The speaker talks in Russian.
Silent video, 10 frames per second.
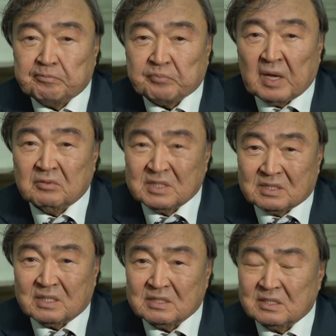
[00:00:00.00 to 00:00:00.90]
А в этот
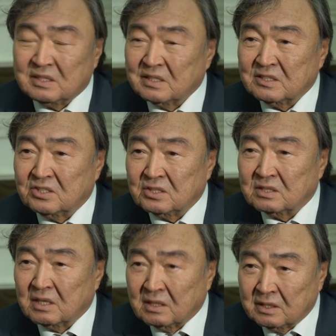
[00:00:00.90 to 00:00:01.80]
раз не
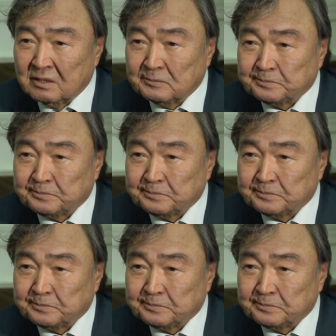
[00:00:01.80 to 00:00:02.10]
рассчитали.